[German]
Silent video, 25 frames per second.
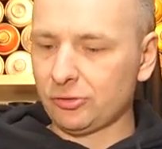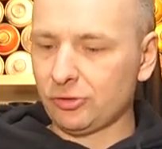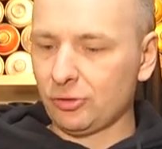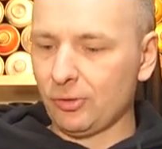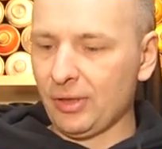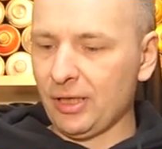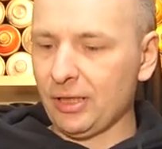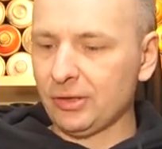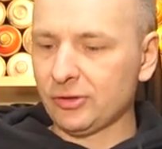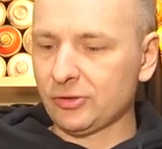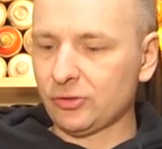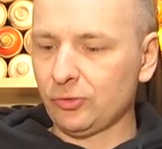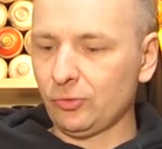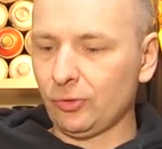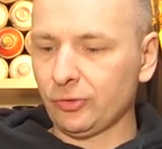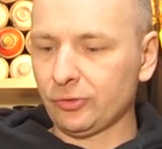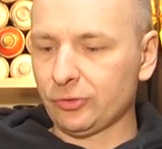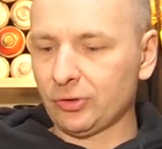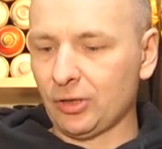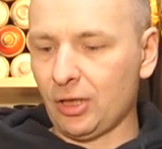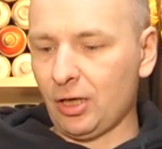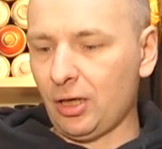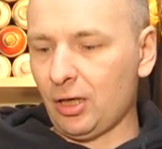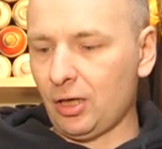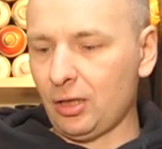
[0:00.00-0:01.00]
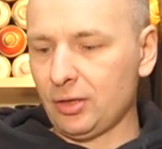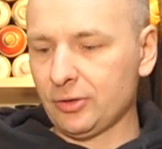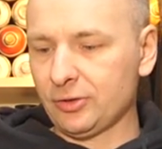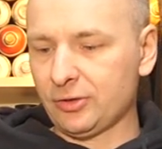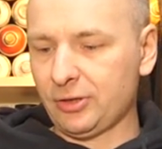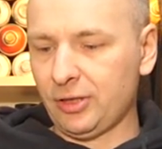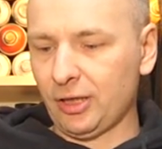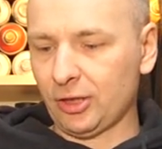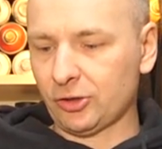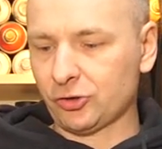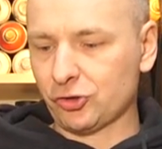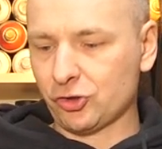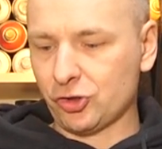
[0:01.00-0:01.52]
Terrains Neutral
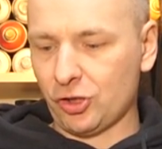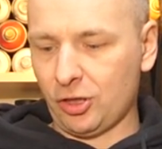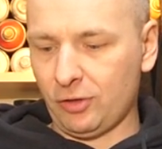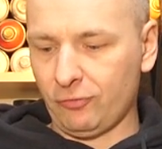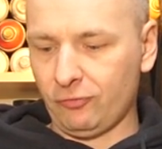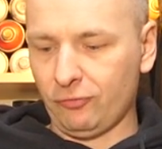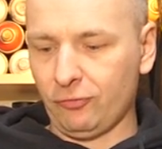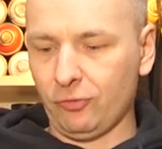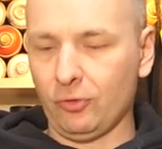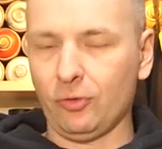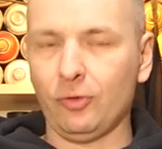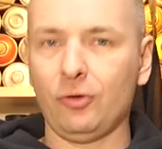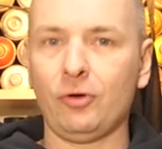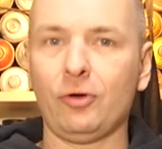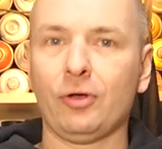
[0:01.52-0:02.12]
Texture for